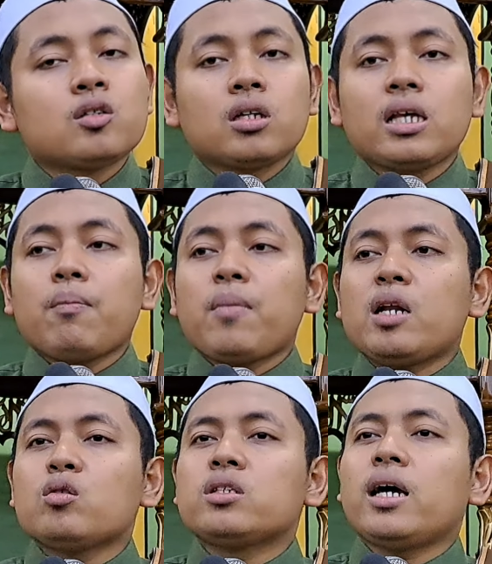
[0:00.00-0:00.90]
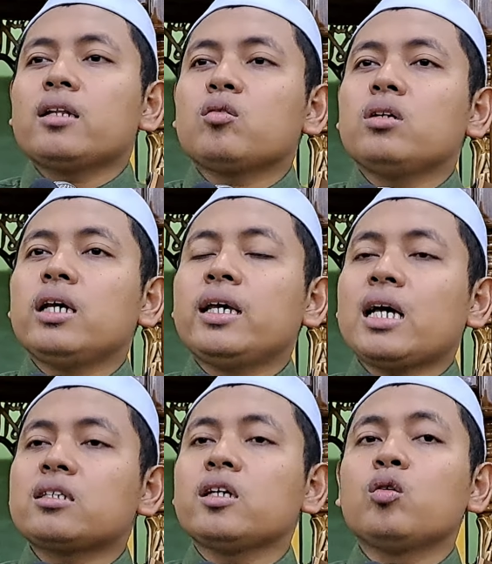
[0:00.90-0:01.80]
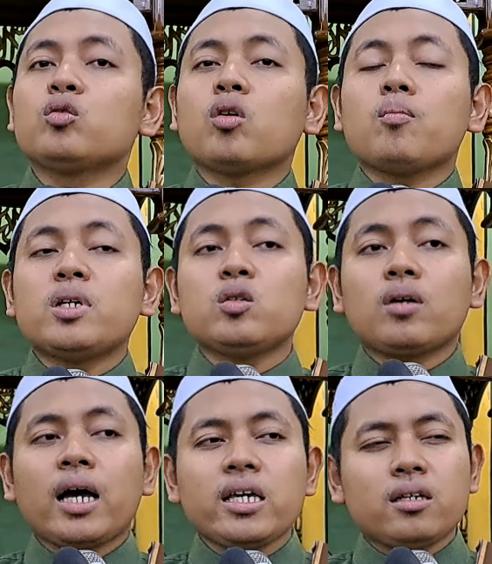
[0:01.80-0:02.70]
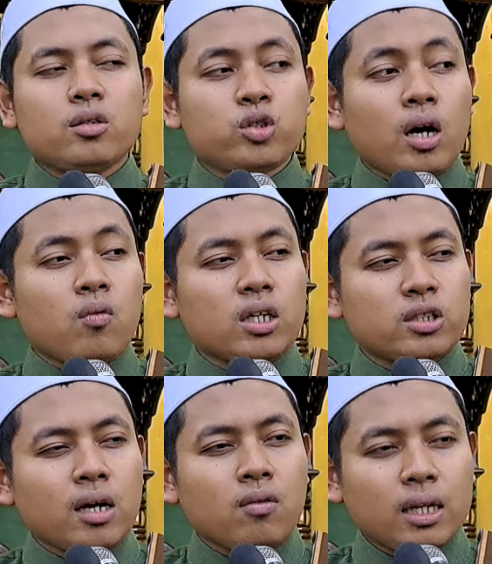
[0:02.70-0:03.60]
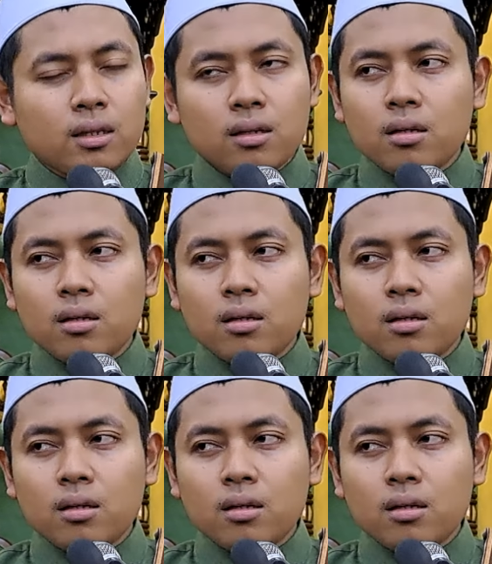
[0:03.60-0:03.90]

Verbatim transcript: setiap manusia itu dihiasi untuk menyukai syahwat-syahwat